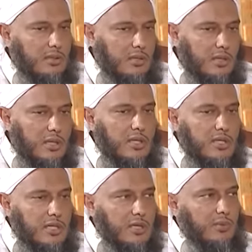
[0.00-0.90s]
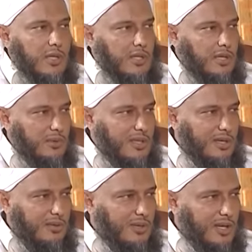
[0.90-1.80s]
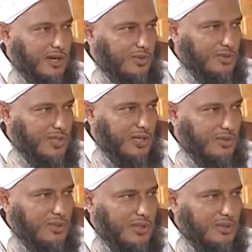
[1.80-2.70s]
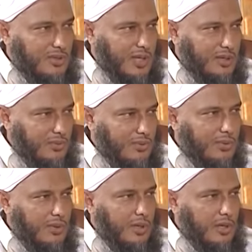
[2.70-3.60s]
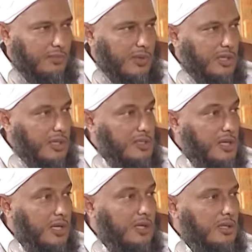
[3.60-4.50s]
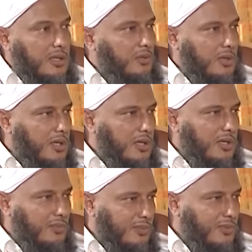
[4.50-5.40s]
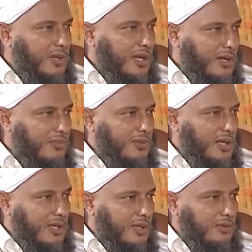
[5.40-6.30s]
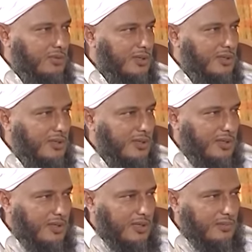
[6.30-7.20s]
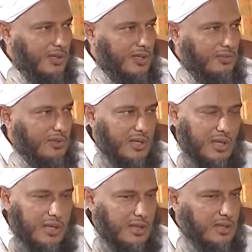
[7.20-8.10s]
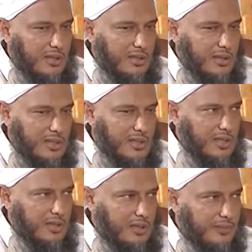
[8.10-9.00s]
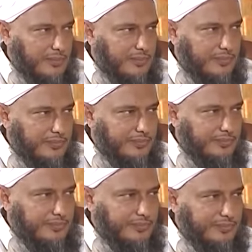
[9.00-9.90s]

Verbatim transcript: الذي يشيع بين طلبة العلم الآن وتشاهده أنت وتعرفه من الإقصائية وأن العلم في المكان الفلاني أو البلد الفلاني هذا غير غير صحيح أكرمك الله